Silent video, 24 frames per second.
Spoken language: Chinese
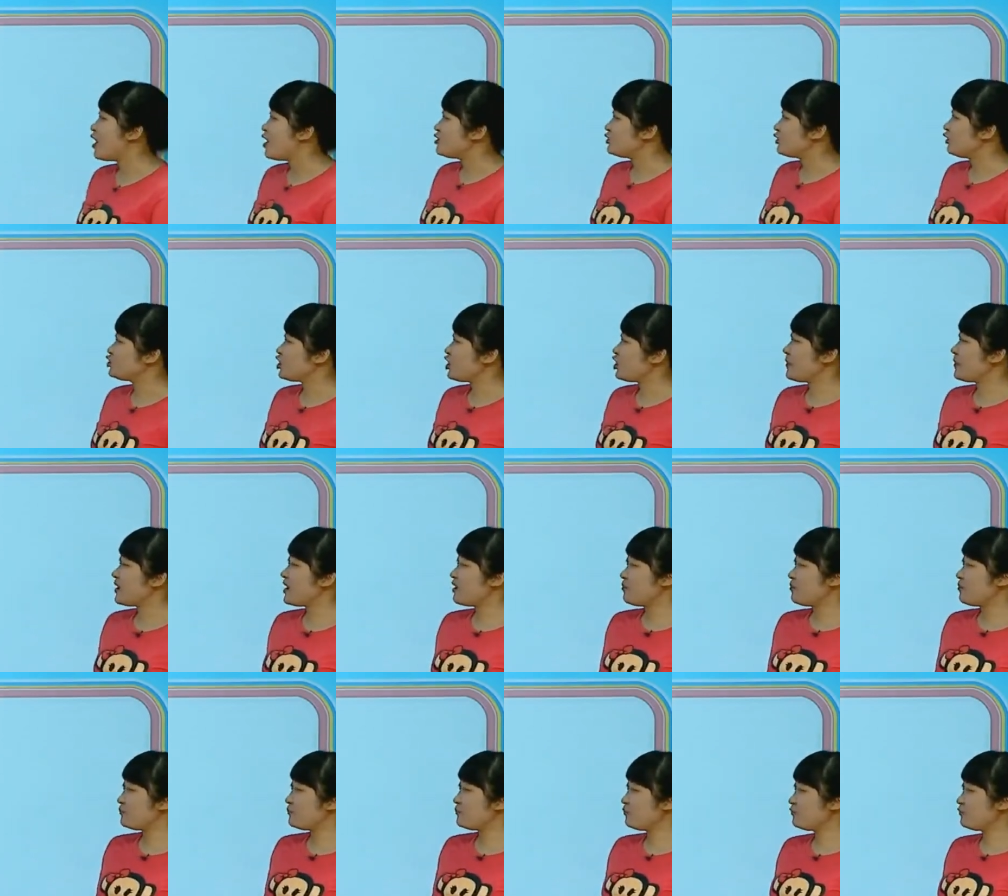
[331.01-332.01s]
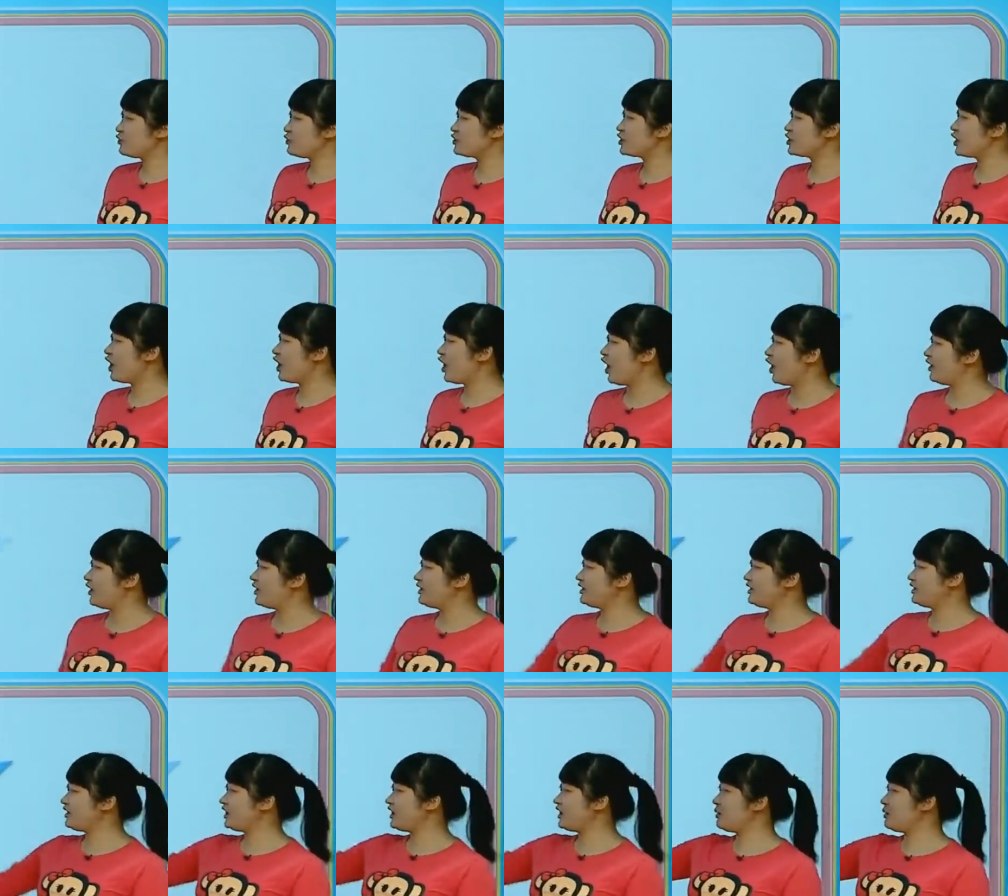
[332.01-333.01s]
同学们，步骤，
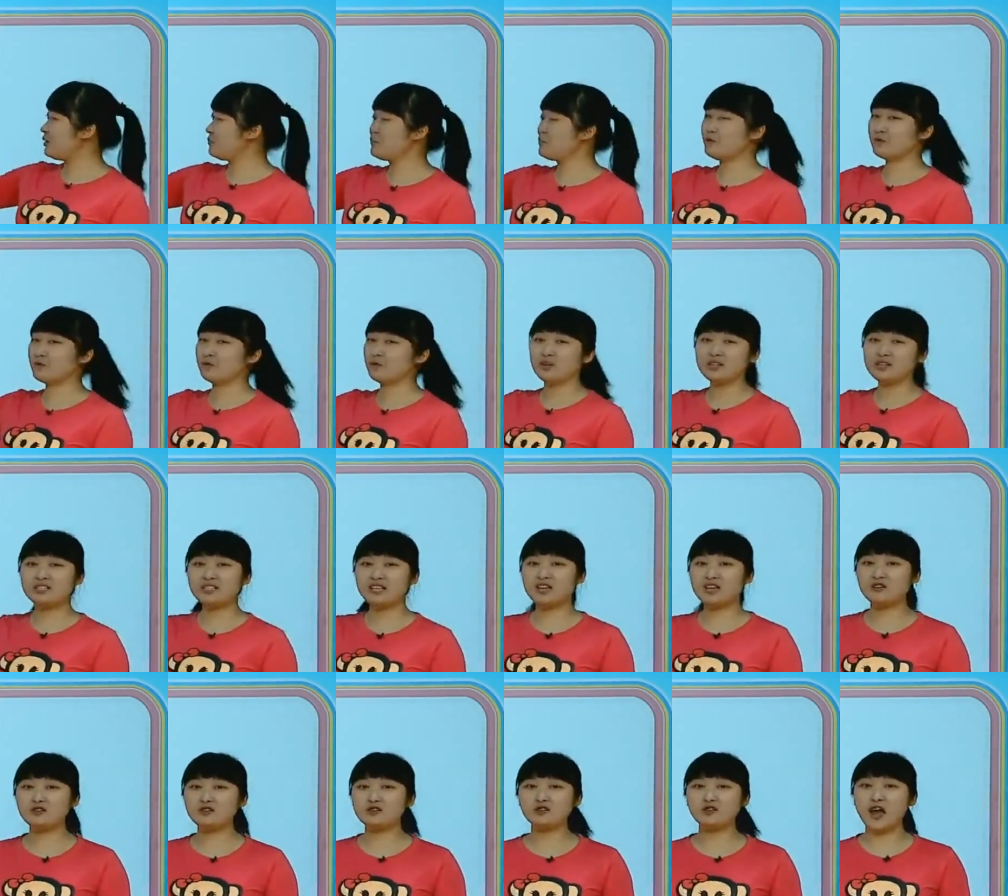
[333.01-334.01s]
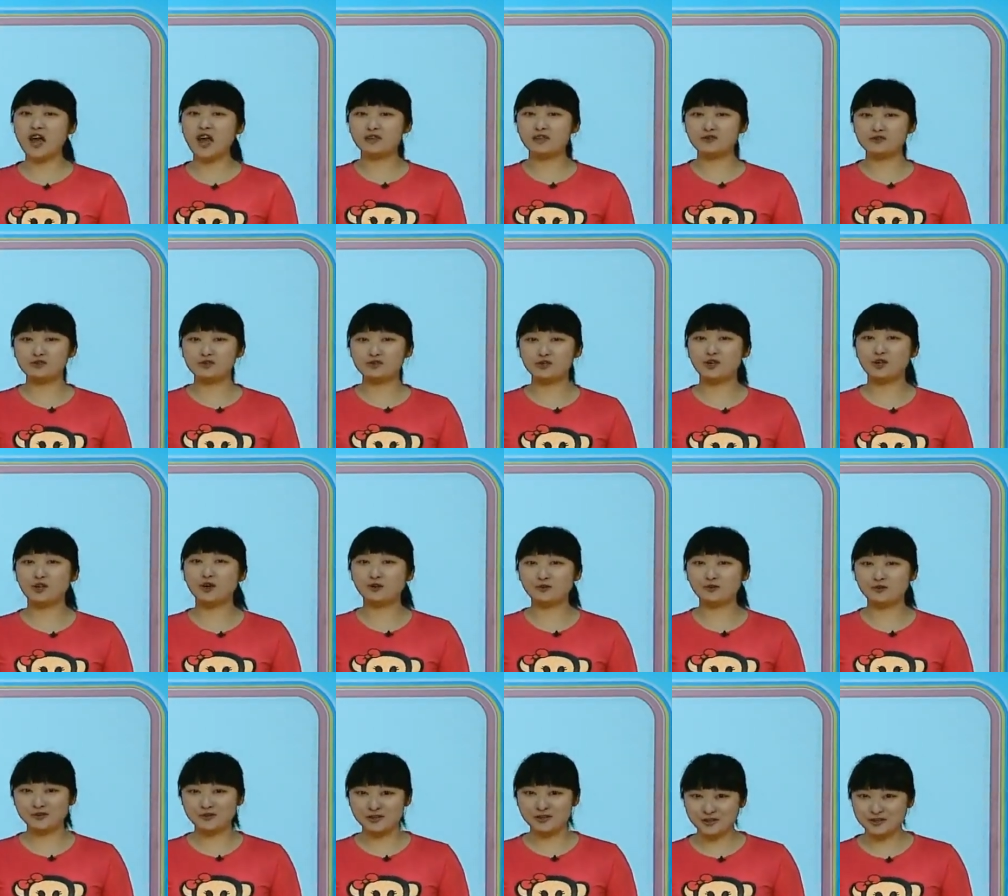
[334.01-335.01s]
第一步先算
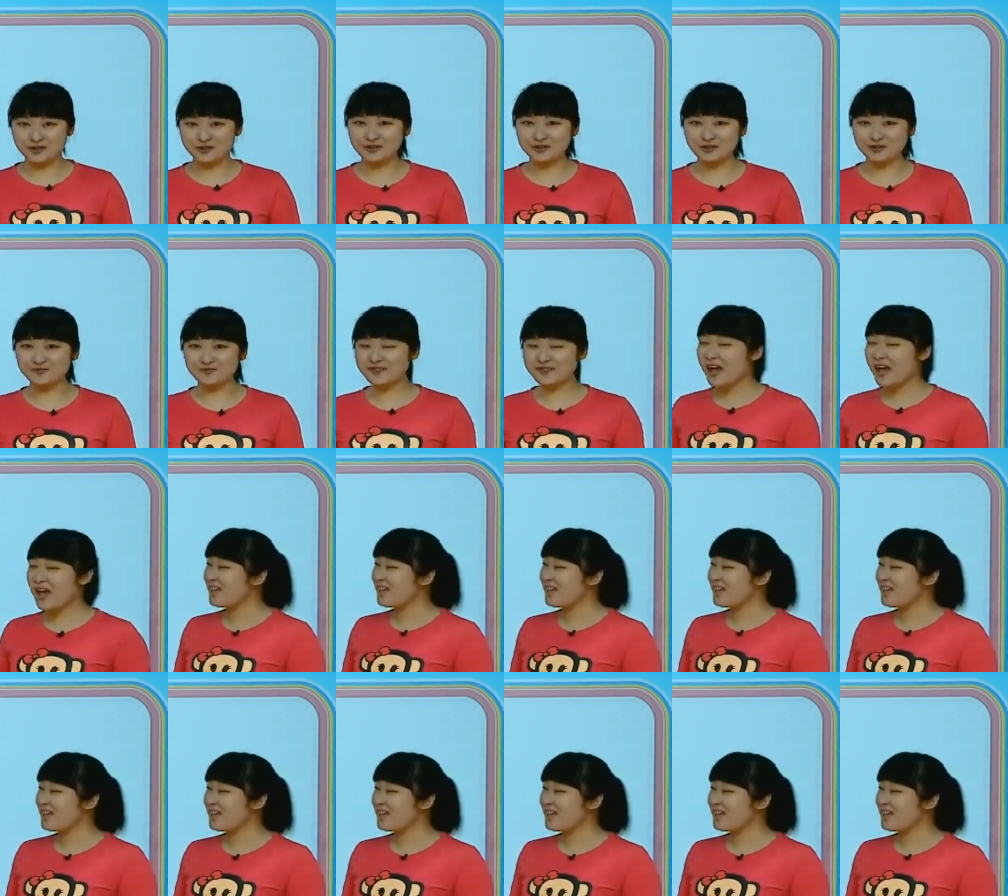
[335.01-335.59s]
总数，